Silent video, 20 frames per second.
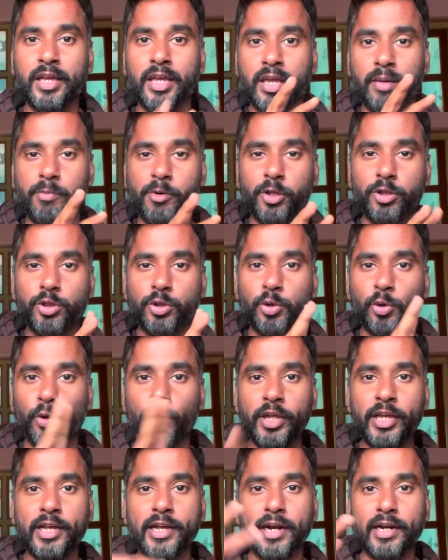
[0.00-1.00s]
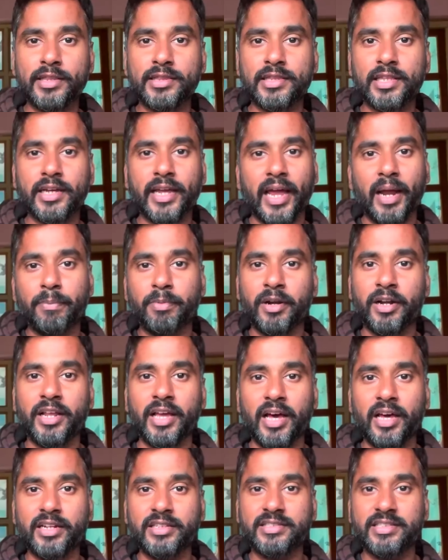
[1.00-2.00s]
இப்போ தோனிக்கு அடுத்த கேப்டன்
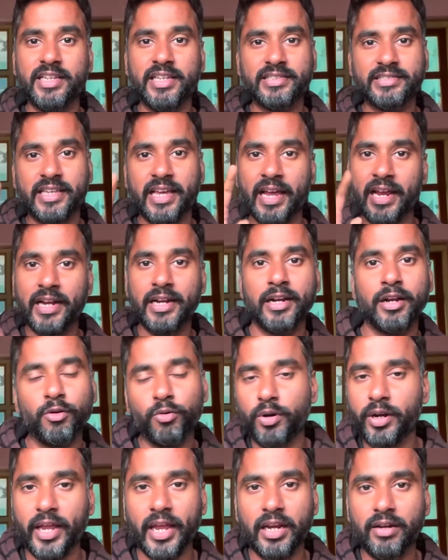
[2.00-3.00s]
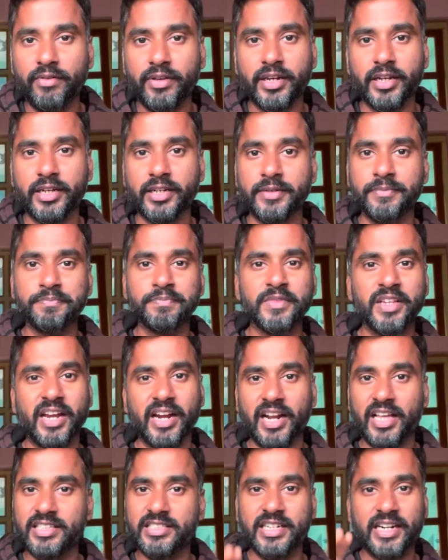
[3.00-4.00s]
யார் சிஎஸ்கேன்ற ஒரு கேள்வி இருக்குது
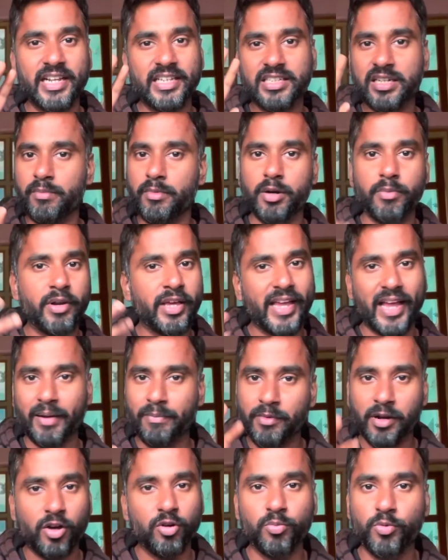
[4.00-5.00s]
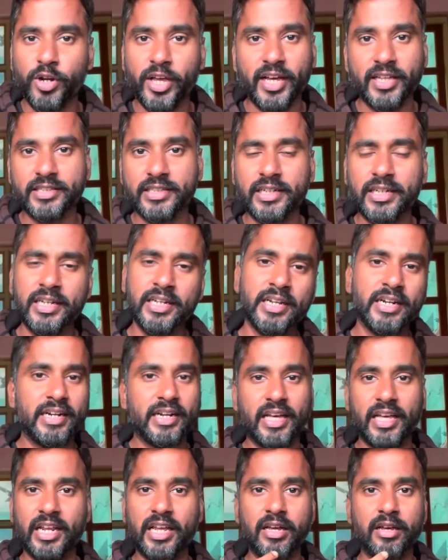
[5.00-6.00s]
ஏன்னா ஜடேஜா மறுபடியும் கேப்டன் ஆக முடியாது
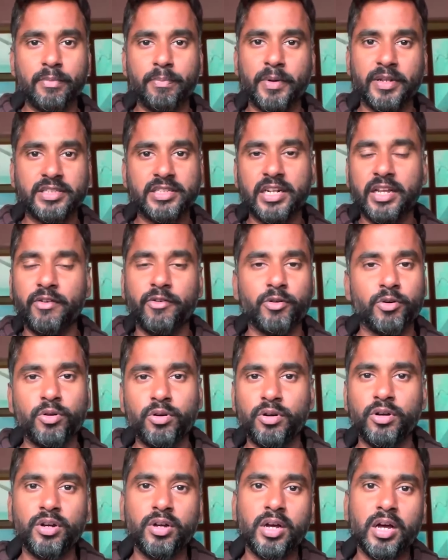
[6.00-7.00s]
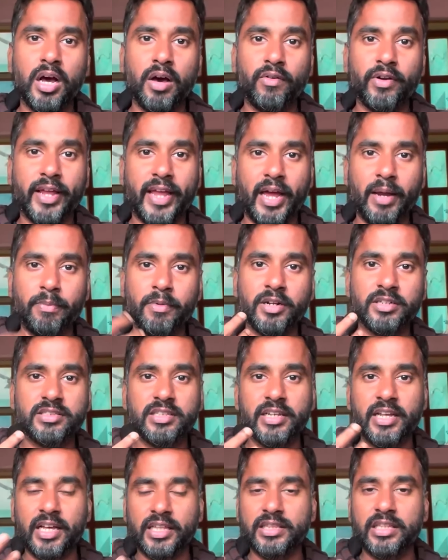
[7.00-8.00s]
நிறைய பிரச்சனையாக வரும் அவர்
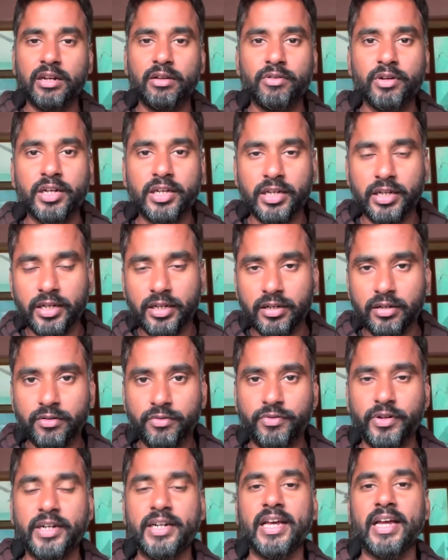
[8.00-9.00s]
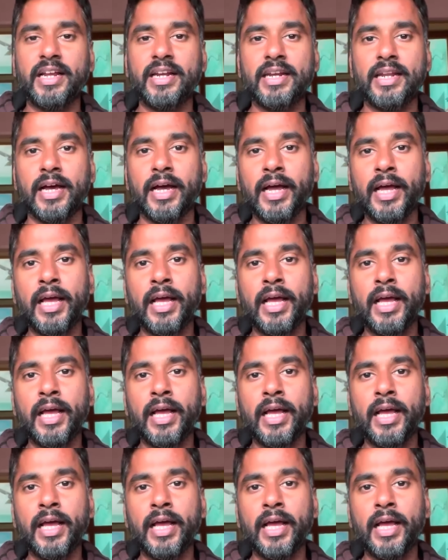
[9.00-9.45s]
கேப்டன்சிக்கு அந்தளவுக்கு ஃபிட்டாக இல்லை